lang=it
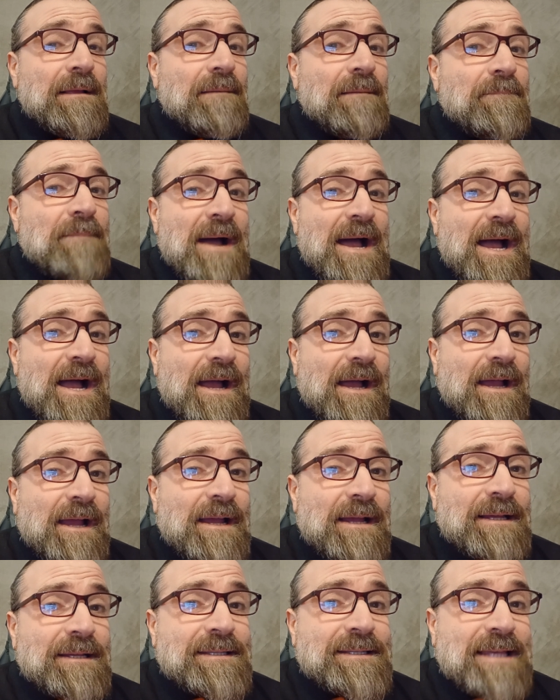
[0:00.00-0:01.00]
Ma
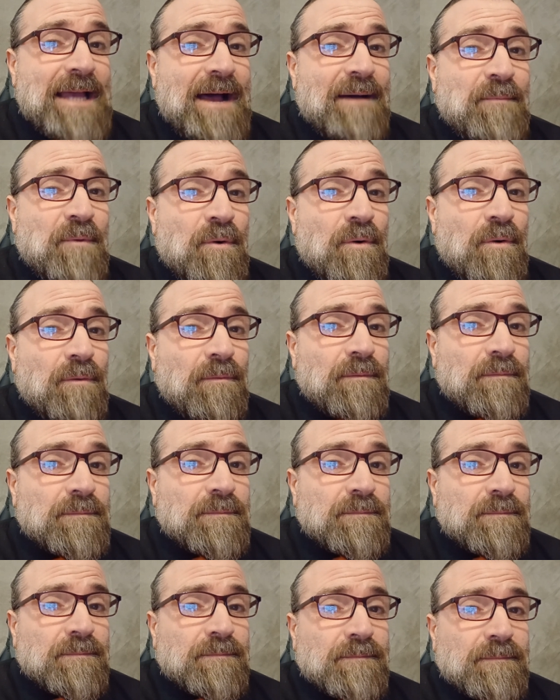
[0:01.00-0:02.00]
eh, siamo mh,
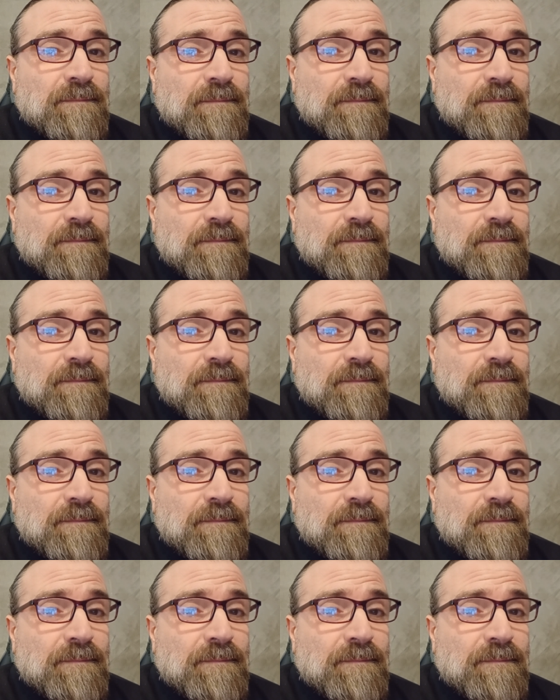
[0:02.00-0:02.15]
mm,